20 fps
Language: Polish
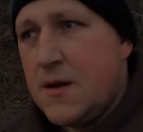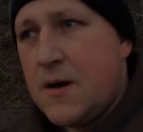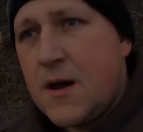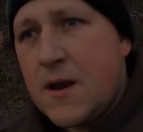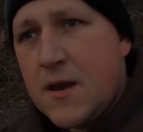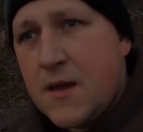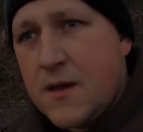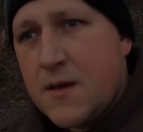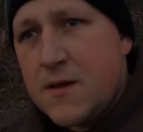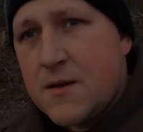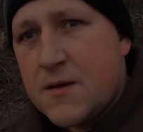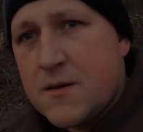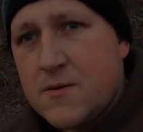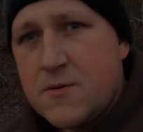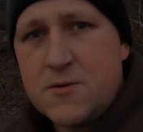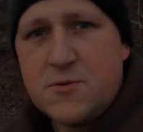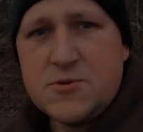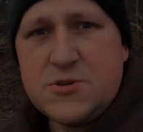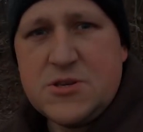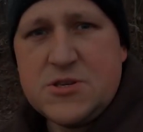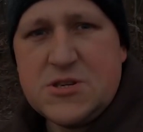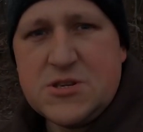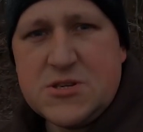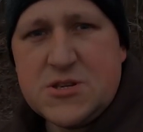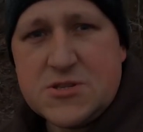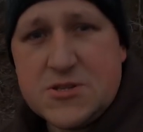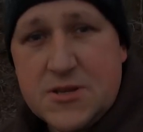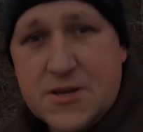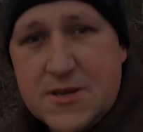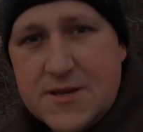Ale ja już się
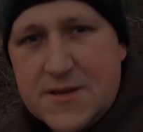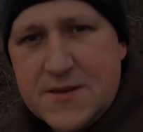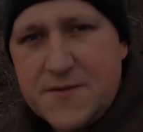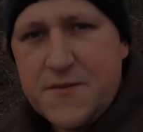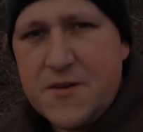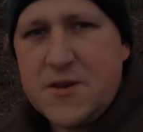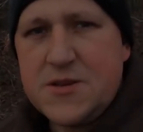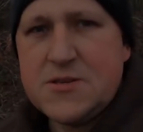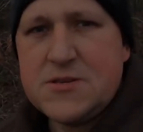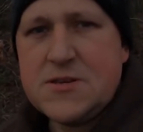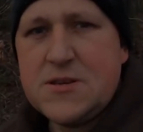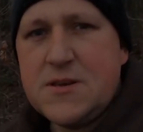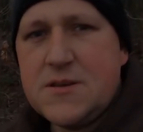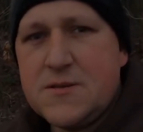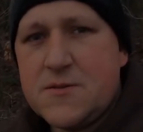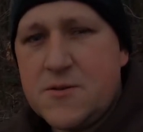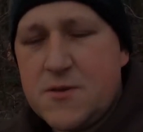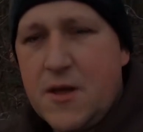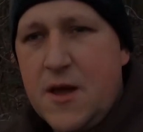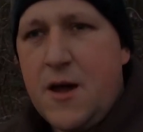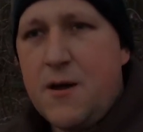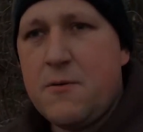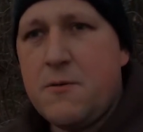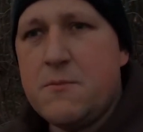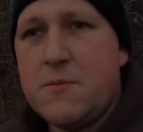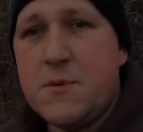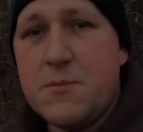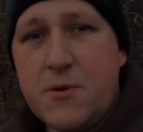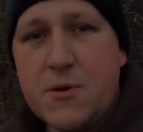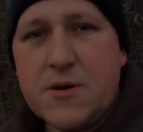cieszę, że wreszcie
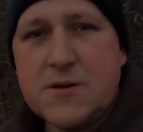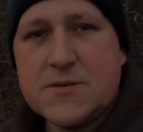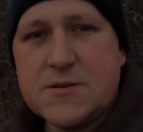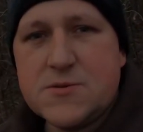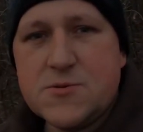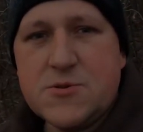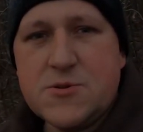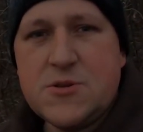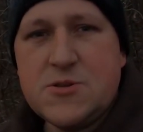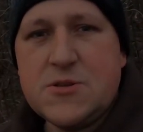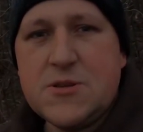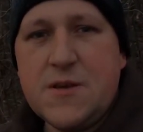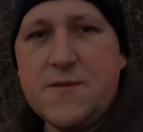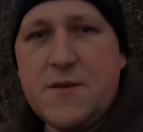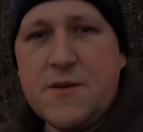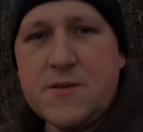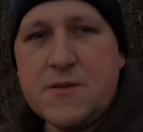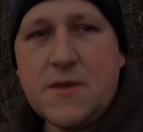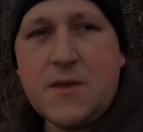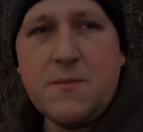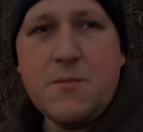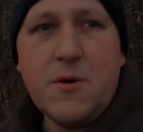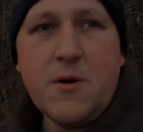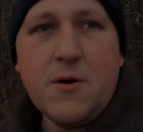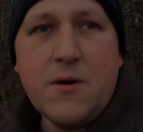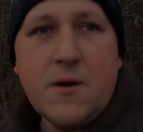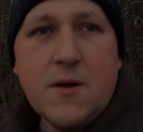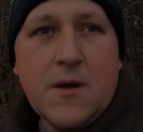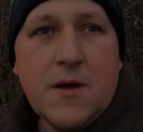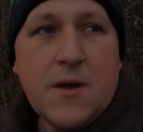dojechałem i mogę zarzucić te wędki,
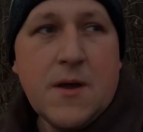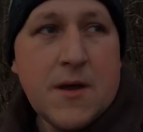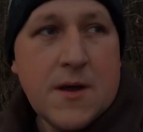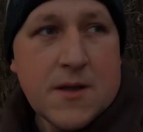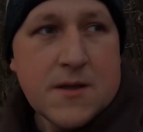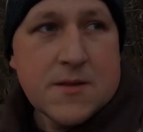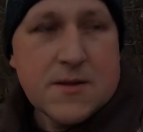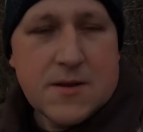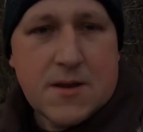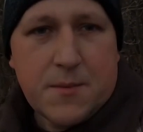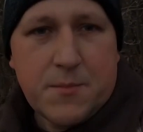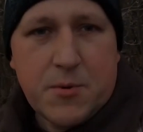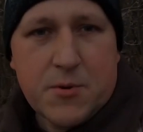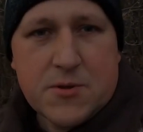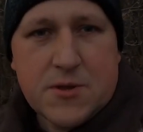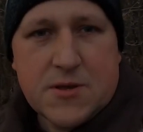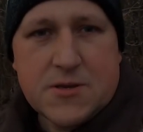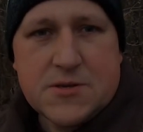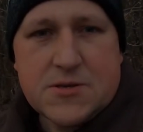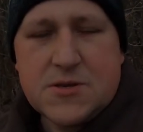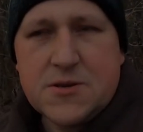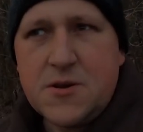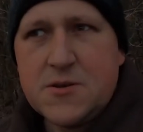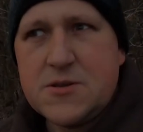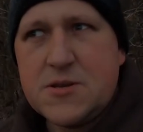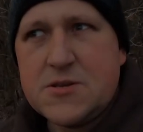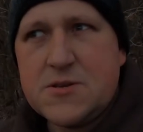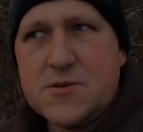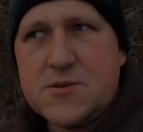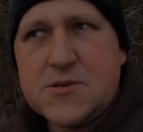bo tyle podejść.
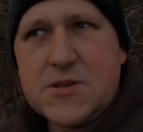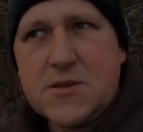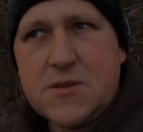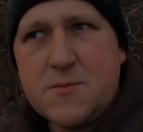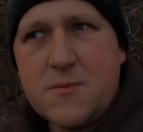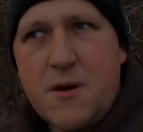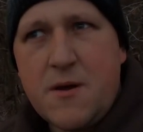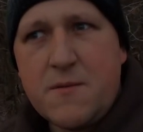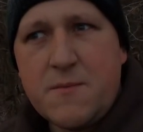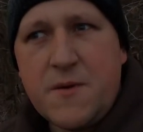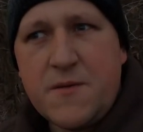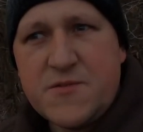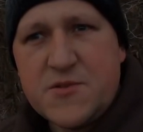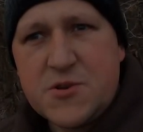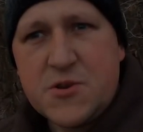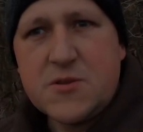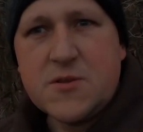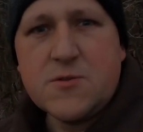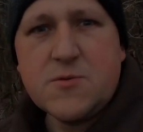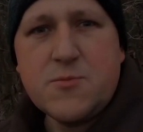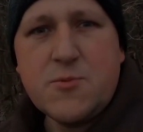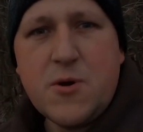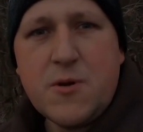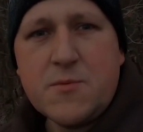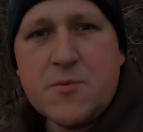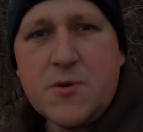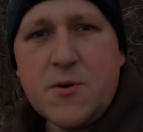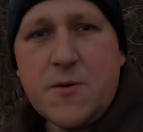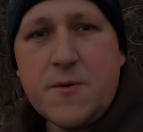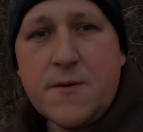Chociaż nie ostatnio miałem, w środę tu
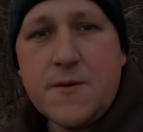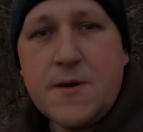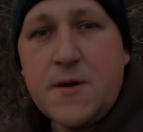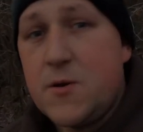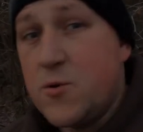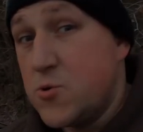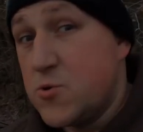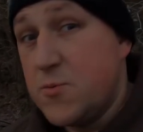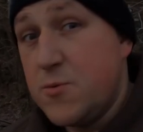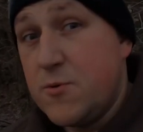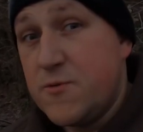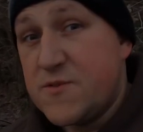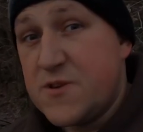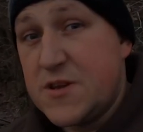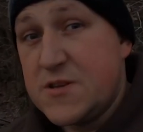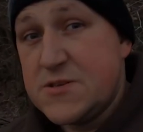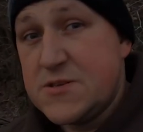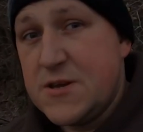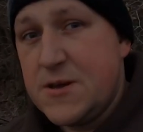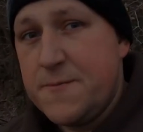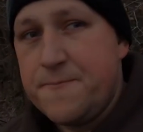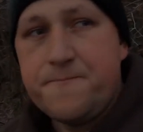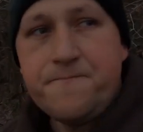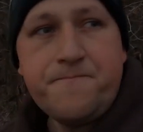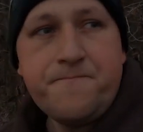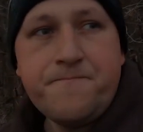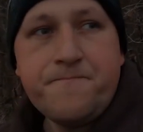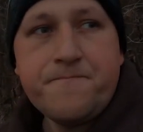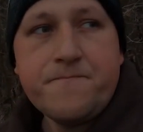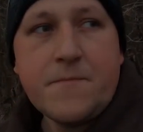byłem, to lód był wszędzie.
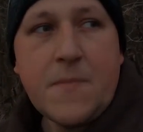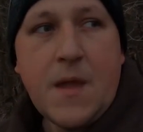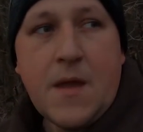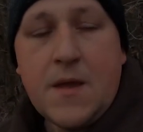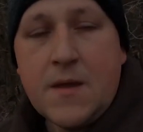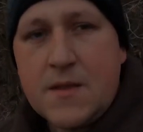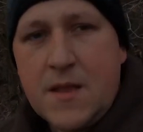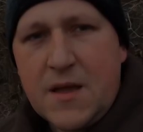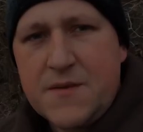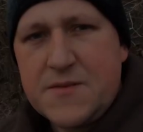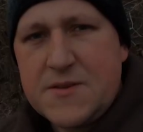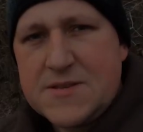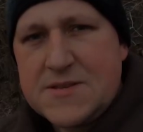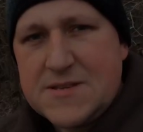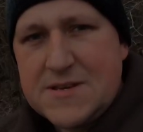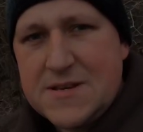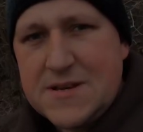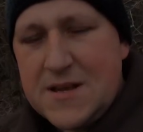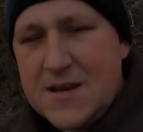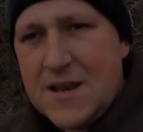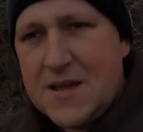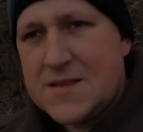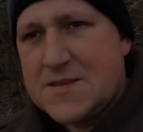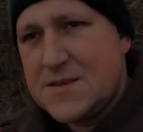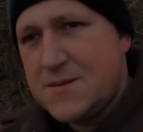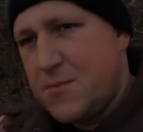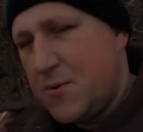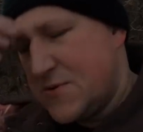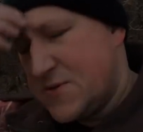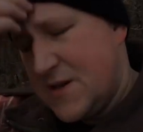Tak więc
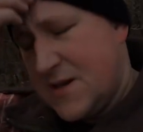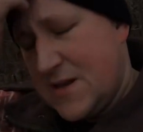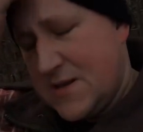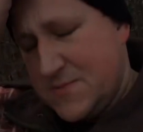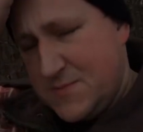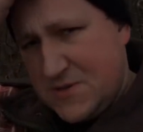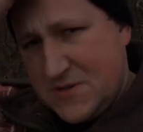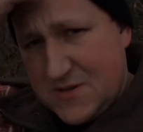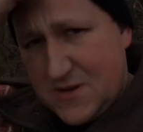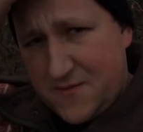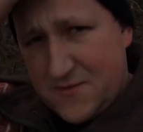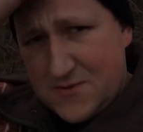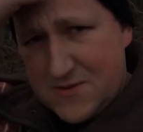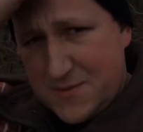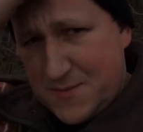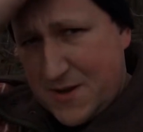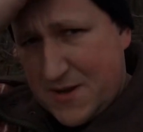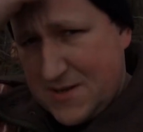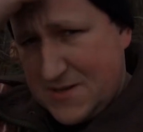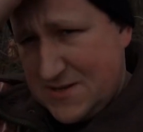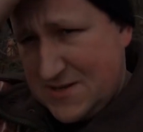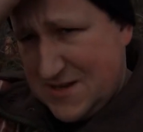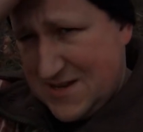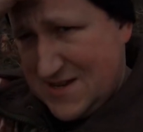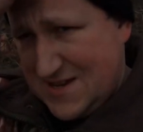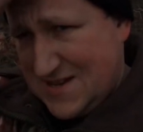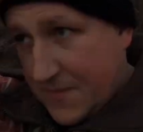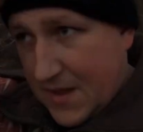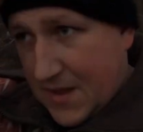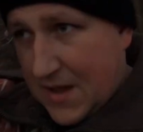lecę, bo zaraz mi znowu
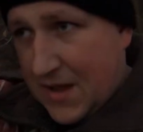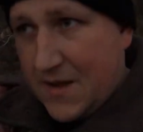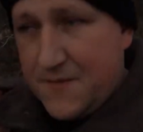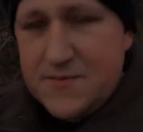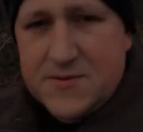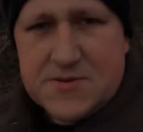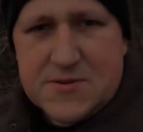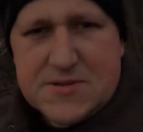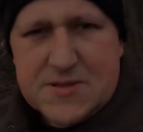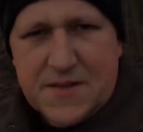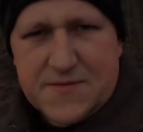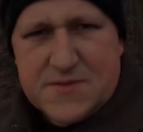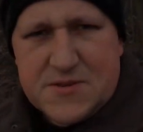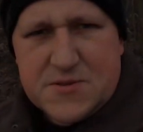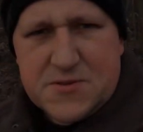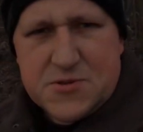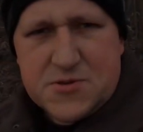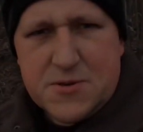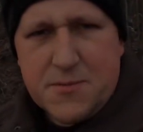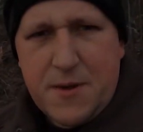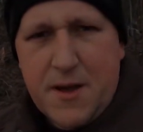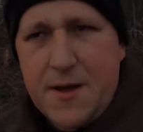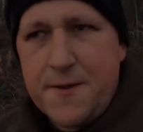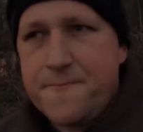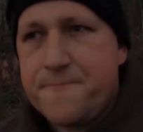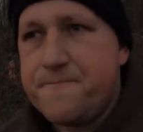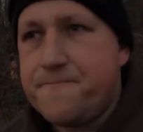zamarznie a Wy zostawcie co trzeba.